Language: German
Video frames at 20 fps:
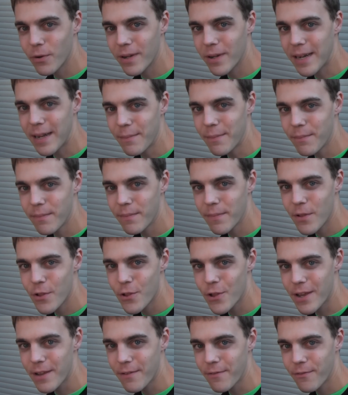
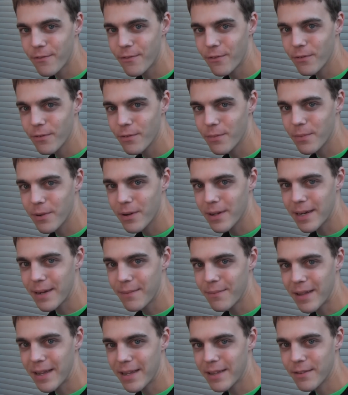Programmchef und
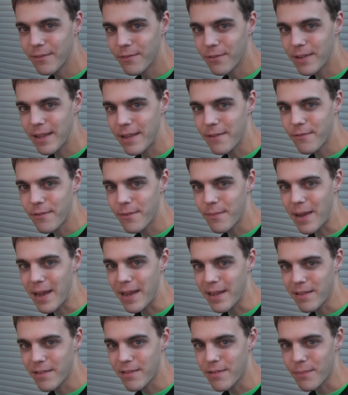Programmleiter von
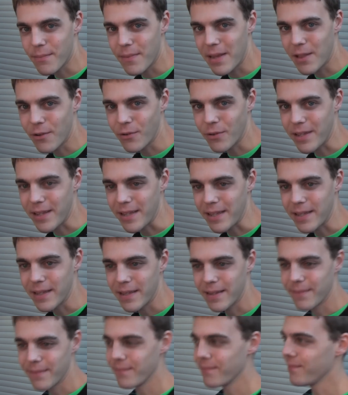FM1 Melodie.
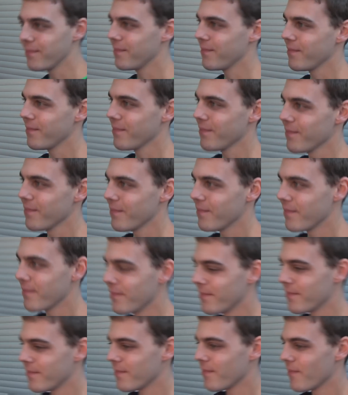Sehr
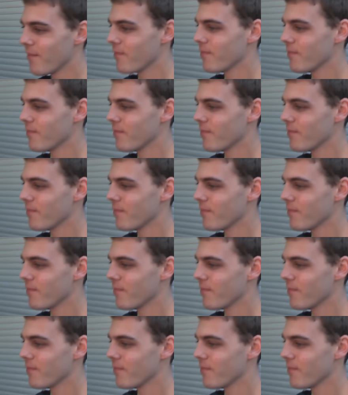schön.